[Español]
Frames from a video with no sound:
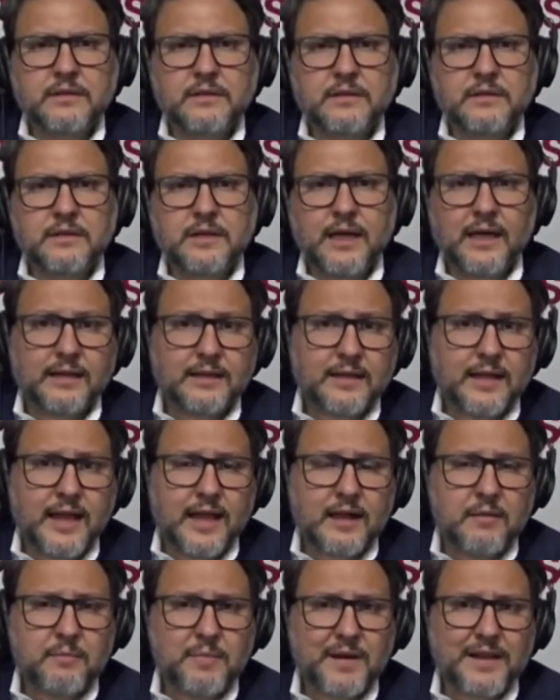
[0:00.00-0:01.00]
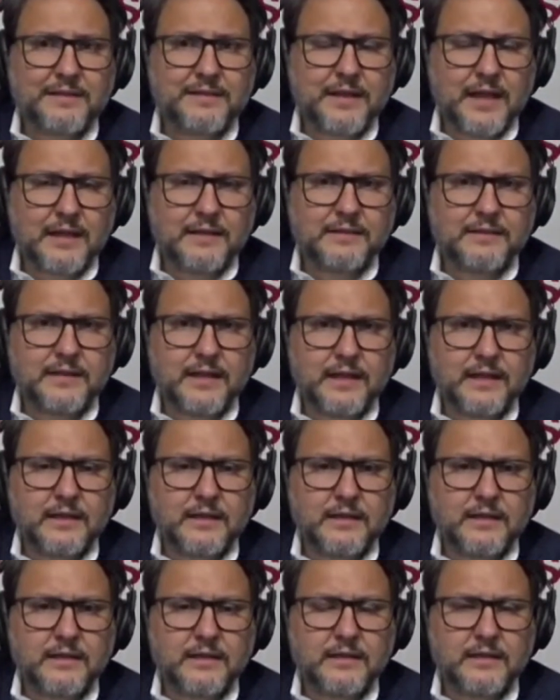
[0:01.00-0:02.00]
Este es el presente
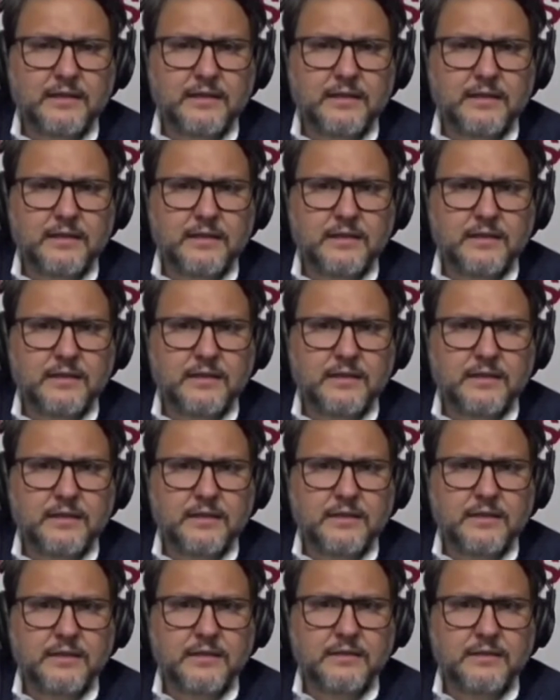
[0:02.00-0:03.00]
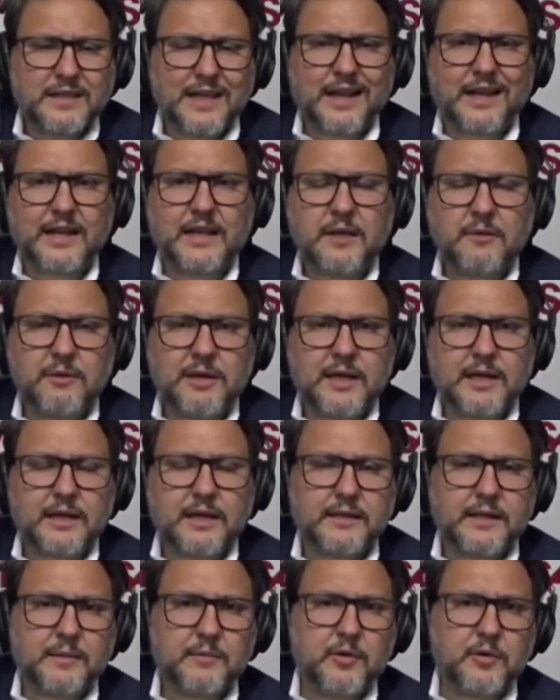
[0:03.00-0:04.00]
terrible que
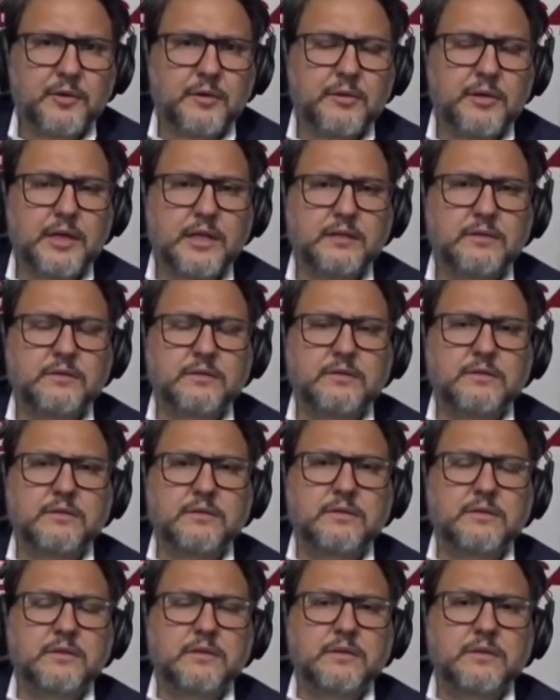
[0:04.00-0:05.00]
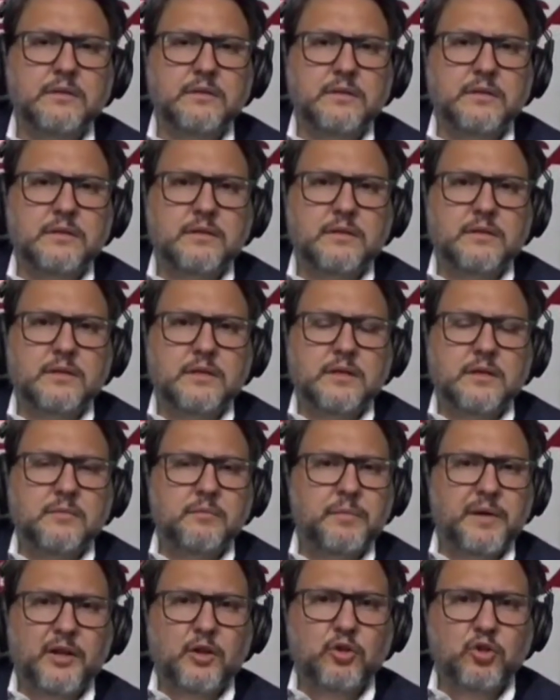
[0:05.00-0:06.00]
estamos viviendo,
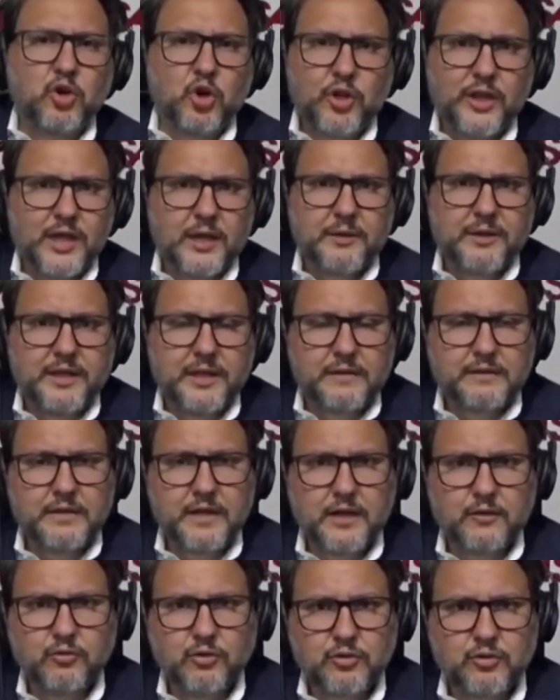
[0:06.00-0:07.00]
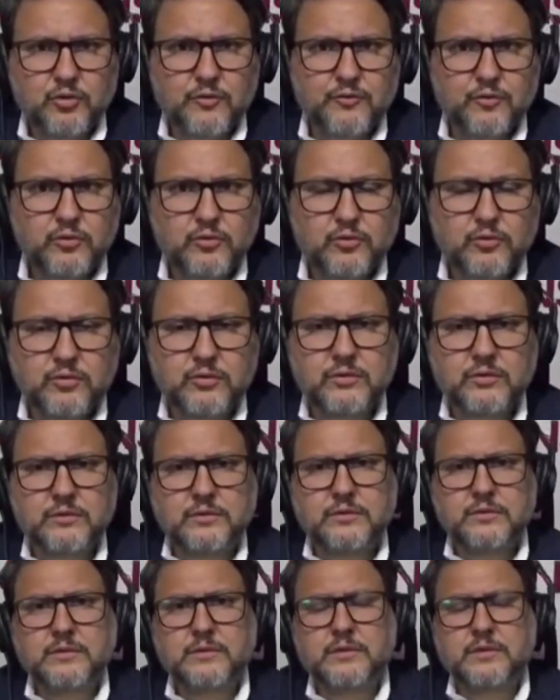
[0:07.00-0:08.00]
pero no debe de ser nuestro futuro.
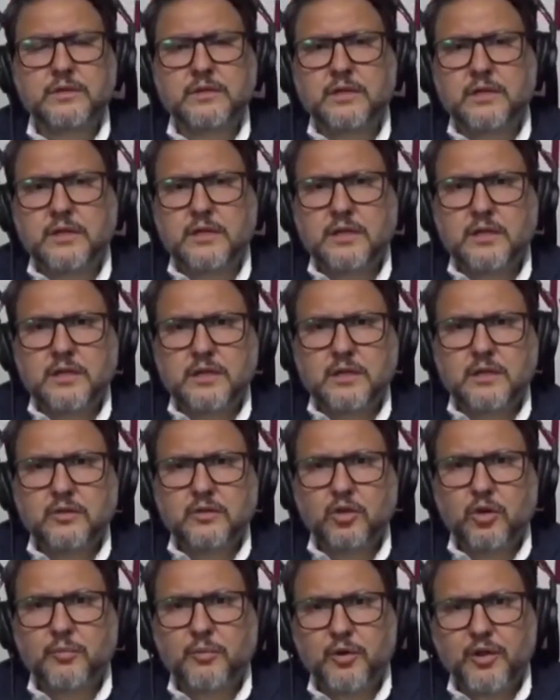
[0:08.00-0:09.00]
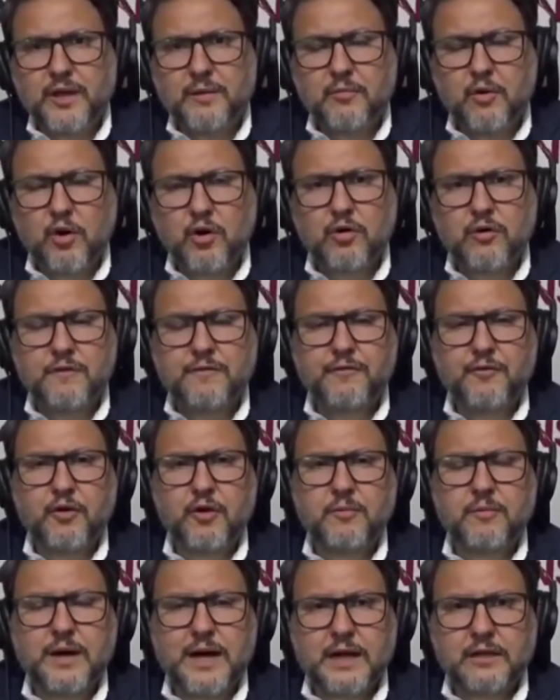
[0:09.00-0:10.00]
No podemos
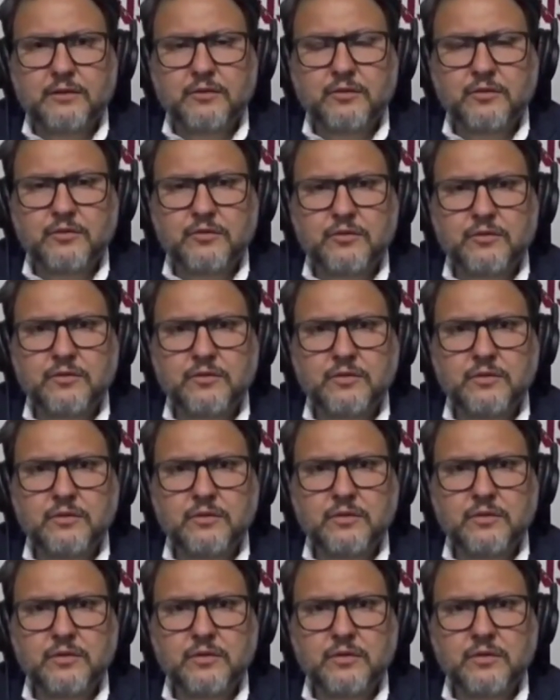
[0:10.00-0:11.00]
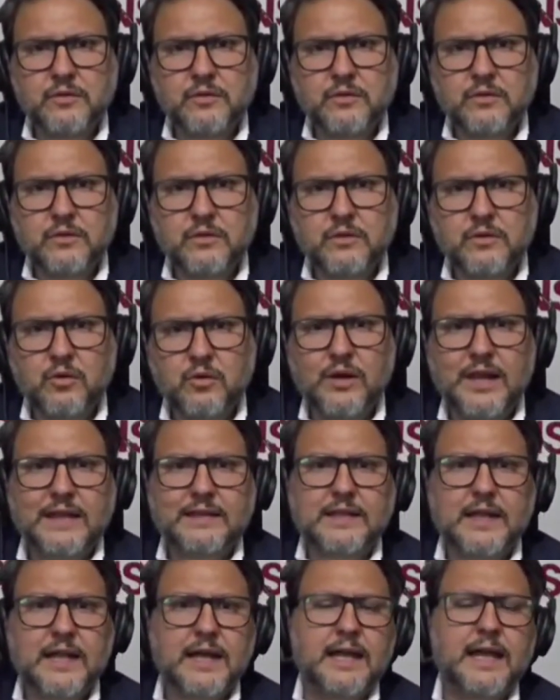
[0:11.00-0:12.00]
conformarnos con la
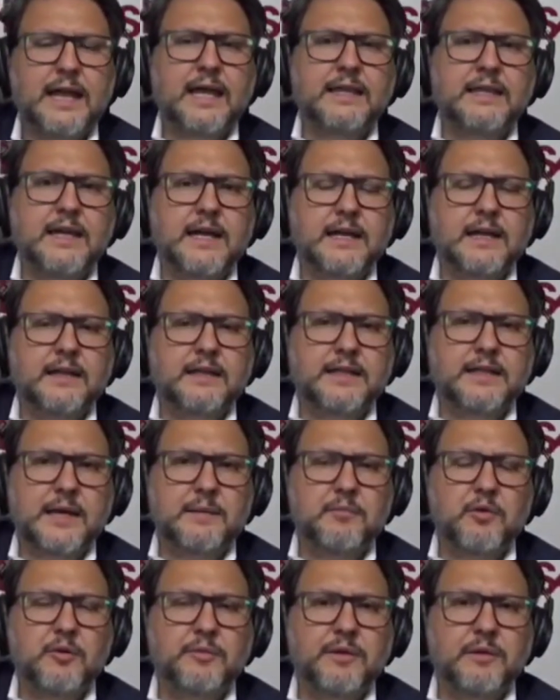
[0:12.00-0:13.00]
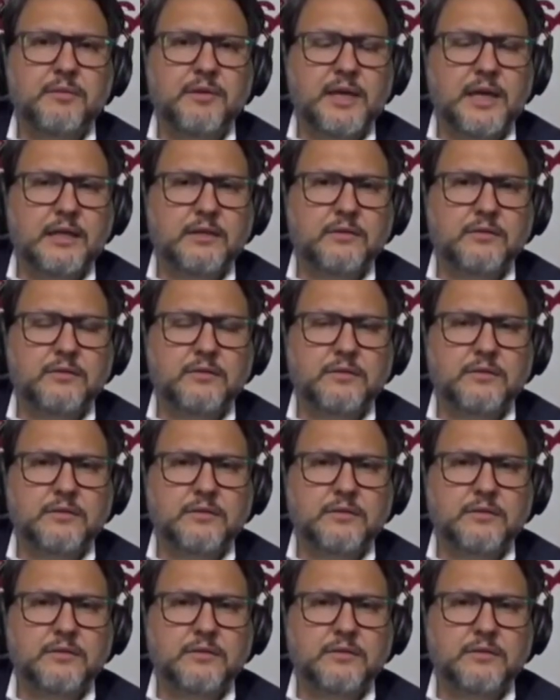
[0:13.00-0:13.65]
tragedia que estamos viviendo.